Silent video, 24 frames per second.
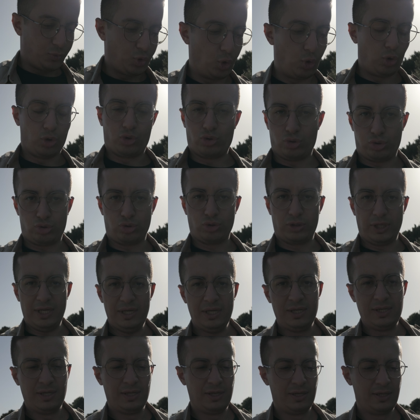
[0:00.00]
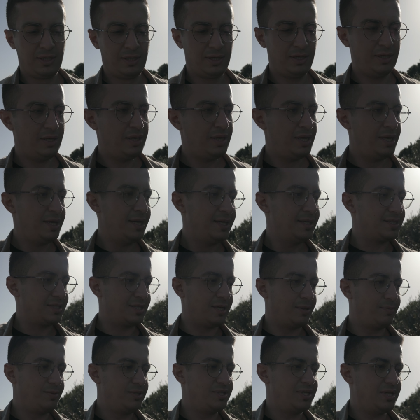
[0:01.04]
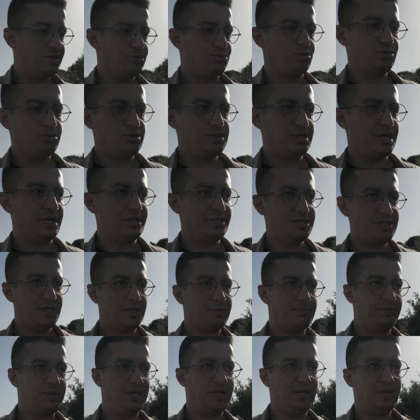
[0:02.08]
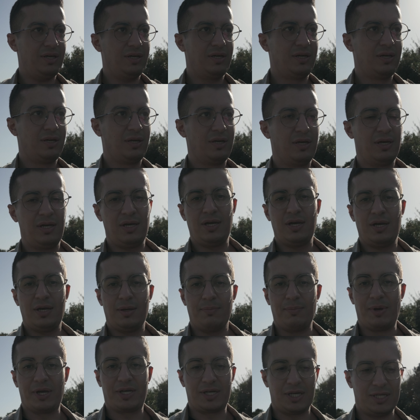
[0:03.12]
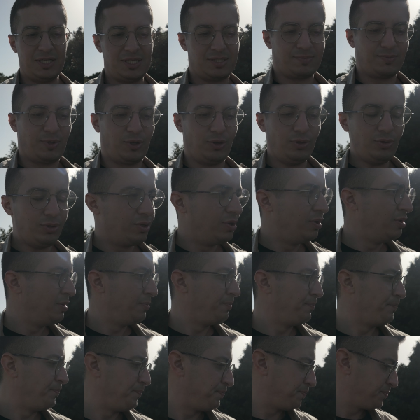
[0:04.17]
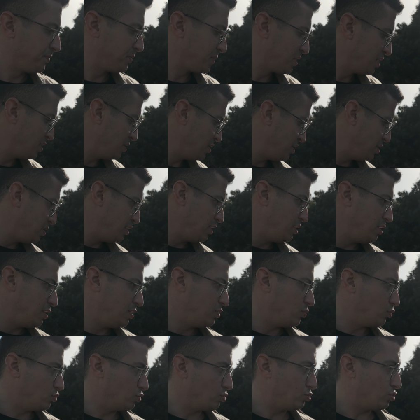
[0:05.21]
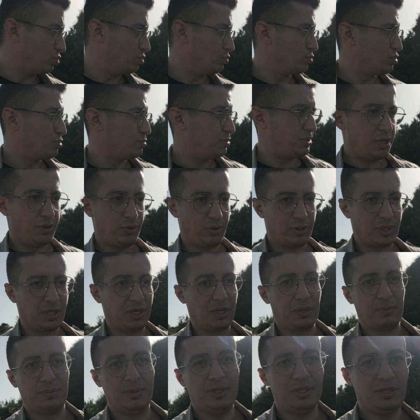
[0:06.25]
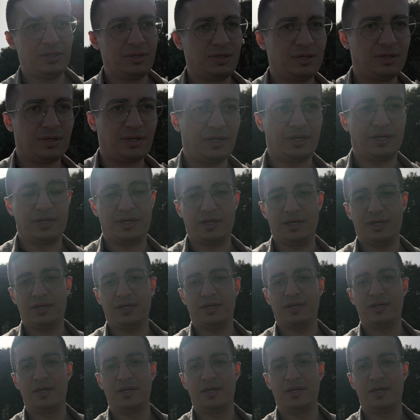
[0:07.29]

doğrultuda stabilizasyonu sağlayacak bir mekanizma yok. Unuttuğumuz bir şey yok galiba. Ee,